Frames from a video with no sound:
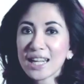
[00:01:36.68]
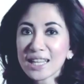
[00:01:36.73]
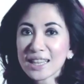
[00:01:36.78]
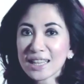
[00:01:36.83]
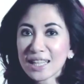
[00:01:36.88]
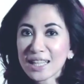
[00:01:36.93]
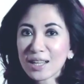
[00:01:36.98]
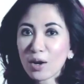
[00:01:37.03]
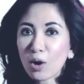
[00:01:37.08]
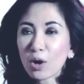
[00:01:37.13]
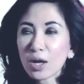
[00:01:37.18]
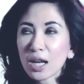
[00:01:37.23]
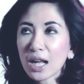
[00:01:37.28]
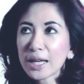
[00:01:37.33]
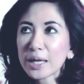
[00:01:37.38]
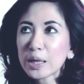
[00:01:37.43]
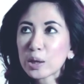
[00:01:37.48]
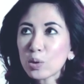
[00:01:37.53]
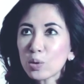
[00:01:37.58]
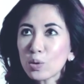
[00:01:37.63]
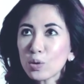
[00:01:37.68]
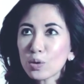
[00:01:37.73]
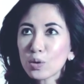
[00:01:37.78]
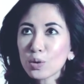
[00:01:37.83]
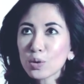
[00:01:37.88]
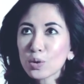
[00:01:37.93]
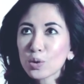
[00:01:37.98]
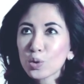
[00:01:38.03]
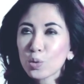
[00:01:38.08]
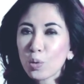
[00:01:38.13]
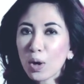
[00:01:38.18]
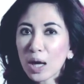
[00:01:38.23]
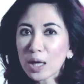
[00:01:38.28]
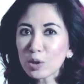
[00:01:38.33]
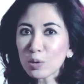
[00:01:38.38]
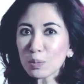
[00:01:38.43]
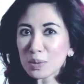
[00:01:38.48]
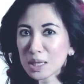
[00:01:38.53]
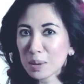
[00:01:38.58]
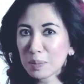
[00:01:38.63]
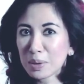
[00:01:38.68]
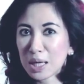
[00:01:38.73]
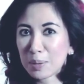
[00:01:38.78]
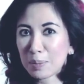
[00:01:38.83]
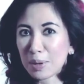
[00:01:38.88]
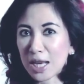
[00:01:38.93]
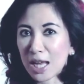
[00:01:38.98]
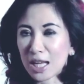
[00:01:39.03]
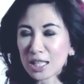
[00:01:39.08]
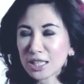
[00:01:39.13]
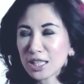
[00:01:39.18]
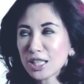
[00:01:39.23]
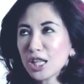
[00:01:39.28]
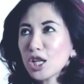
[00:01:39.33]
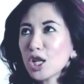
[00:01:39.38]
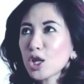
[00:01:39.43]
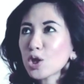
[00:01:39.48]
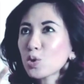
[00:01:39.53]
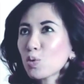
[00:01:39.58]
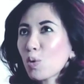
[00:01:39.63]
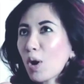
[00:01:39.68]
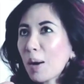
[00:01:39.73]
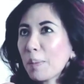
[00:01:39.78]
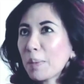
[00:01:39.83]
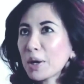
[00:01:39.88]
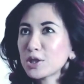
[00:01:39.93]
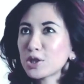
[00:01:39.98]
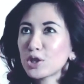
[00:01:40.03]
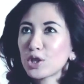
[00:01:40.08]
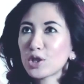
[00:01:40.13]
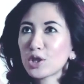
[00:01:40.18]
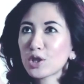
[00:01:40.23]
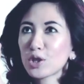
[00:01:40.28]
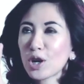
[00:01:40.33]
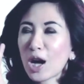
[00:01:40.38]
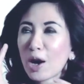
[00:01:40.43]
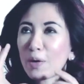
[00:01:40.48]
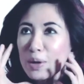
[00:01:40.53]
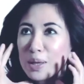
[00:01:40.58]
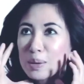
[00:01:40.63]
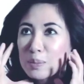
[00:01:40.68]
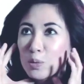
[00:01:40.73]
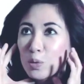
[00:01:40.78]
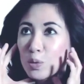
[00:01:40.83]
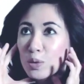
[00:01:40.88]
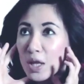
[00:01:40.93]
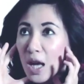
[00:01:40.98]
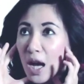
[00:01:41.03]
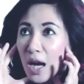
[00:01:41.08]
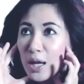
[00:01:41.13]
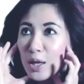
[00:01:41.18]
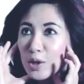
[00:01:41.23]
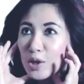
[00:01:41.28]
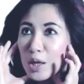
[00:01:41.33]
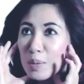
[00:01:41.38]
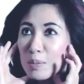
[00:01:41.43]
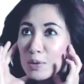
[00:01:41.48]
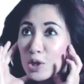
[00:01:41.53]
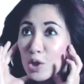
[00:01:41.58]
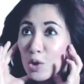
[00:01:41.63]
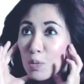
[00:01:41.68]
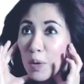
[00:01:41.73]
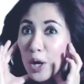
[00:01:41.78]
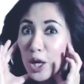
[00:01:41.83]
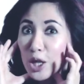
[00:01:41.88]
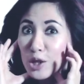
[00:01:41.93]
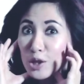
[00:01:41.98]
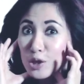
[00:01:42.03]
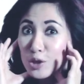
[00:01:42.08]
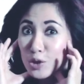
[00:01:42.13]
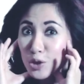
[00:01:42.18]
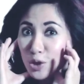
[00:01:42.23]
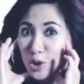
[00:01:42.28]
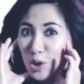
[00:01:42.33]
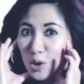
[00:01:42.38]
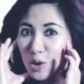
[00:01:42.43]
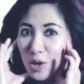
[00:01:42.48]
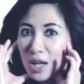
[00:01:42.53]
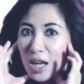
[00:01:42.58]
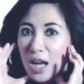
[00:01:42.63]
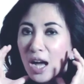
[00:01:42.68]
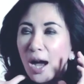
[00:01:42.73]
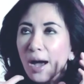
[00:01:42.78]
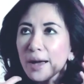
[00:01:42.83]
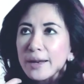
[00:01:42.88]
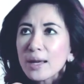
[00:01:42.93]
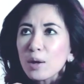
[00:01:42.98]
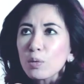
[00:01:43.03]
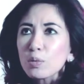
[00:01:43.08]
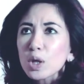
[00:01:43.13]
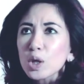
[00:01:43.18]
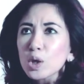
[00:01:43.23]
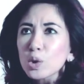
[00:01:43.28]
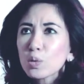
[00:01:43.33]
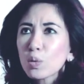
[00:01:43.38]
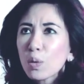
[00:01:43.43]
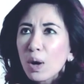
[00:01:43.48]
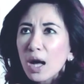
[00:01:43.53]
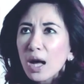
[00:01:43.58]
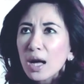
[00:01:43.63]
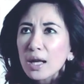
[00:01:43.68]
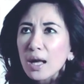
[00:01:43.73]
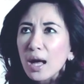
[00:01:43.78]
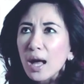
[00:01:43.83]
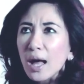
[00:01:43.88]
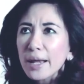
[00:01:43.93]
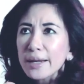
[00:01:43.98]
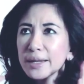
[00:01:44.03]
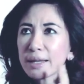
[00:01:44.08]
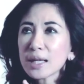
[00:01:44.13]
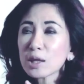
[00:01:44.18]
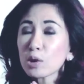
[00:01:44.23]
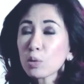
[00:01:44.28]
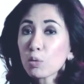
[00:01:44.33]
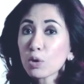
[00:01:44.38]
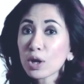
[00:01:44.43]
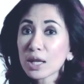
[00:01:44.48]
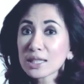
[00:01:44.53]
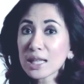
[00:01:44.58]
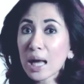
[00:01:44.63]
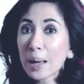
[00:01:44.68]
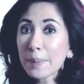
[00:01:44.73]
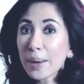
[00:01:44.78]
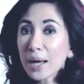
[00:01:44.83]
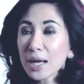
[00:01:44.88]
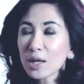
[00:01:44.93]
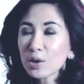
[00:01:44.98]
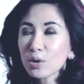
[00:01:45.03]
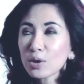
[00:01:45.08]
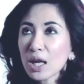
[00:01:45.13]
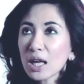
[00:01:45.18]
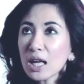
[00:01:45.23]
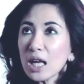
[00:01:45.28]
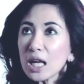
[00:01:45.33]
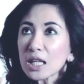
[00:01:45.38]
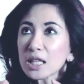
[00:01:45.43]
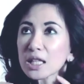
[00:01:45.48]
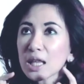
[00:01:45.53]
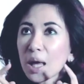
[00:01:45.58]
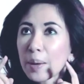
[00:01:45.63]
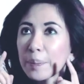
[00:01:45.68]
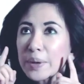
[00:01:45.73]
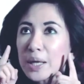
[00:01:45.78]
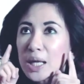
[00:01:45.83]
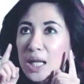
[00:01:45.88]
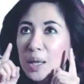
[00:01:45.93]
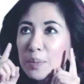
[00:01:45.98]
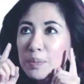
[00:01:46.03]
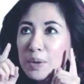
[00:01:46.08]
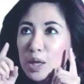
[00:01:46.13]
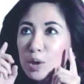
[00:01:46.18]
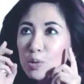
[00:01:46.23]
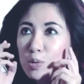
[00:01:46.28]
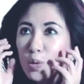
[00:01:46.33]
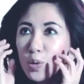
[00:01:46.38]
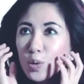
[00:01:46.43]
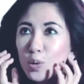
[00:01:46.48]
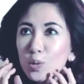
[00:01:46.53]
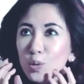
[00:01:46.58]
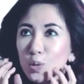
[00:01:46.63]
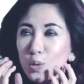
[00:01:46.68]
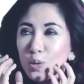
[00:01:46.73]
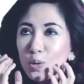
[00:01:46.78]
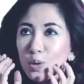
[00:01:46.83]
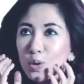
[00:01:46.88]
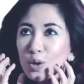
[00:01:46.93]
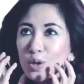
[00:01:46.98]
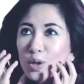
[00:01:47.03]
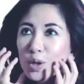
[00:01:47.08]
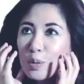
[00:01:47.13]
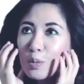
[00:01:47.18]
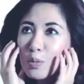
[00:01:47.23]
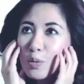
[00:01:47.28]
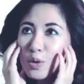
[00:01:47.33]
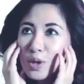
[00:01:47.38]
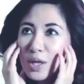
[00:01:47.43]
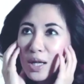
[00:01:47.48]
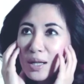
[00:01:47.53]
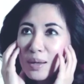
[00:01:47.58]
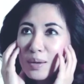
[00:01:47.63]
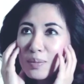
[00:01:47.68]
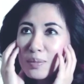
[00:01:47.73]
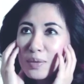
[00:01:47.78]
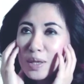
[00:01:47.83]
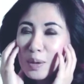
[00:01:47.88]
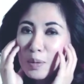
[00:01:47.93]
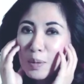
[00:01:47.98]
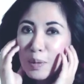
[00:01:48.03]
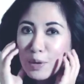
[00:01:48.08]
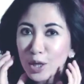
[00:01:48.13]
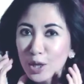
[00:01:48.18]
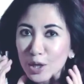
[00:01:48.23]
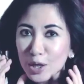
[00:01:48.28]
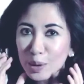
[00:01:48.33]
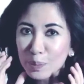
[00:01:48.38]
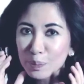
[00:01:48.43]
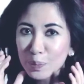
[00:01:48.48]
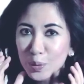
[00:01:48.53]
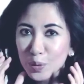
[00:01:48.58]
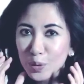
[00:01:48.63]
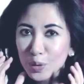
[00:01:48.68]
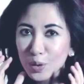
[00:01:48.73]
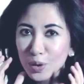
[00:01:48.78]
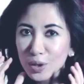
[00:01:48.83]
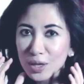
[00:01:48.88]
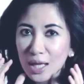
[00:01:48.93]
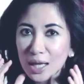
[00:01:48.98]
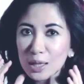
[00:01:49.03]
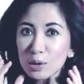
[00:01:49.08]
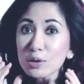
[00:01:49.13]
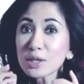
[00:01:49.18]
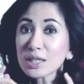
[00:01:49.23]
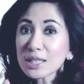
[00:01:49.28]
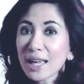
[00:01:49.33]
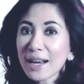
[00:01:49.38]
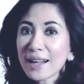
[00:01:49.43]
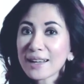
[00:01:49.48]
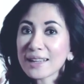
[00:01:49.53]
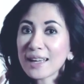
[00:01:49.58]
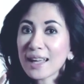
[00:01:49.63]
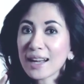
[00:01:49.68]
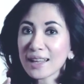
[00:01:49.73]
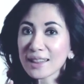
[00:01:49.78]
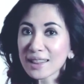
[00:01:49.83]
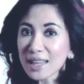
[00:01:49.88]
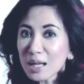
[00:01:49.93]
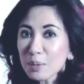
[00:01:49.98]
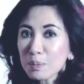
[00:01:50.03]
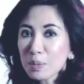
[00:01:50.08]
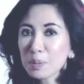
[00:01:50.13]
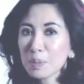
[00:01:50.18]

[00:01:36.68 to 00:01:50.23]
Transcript: genetik orang itu tua tuh bisa beda-beda. Jadi ada tua masih awet muda gitu ya, masih lumayan kenceng. Ada yang udah tua ah, dikit umurnya sama gitu ya, tetapi lebih turun, kemudian lebih banyak keriput. Nah itu secara genetik